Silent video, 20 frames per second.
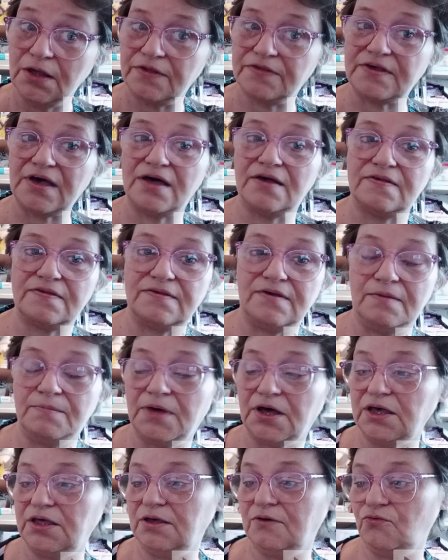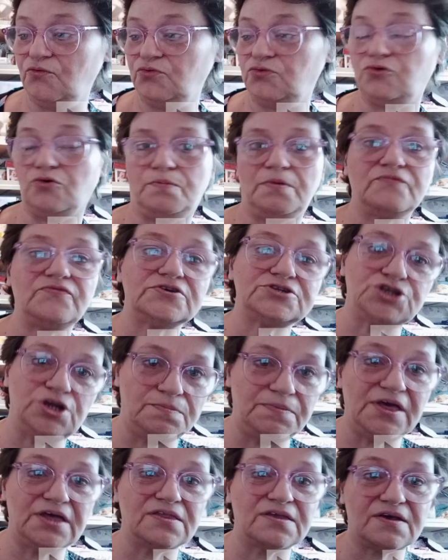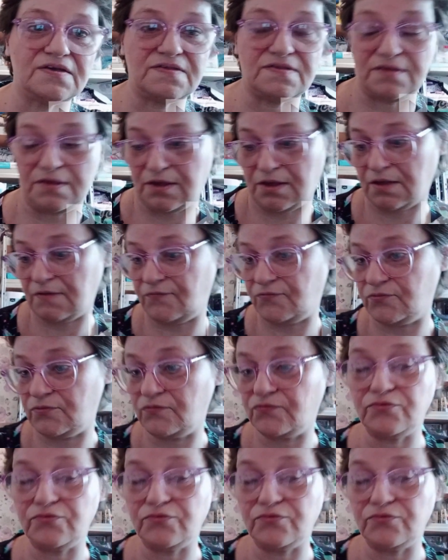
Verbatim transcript: Ça, c'est un mari au top. Enfin, je l'ai bien dressé. Il hein.